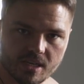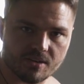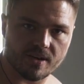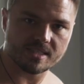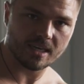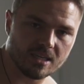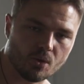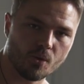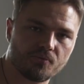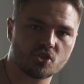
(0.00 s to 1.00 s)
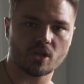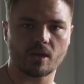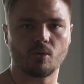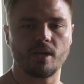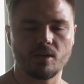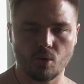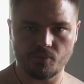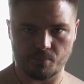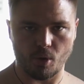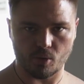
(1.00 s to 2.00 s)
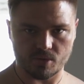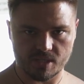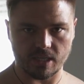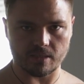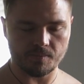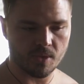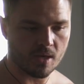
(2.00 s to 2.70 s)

ja quasi in Hüftstreckung, in Hüftbeugung zieht.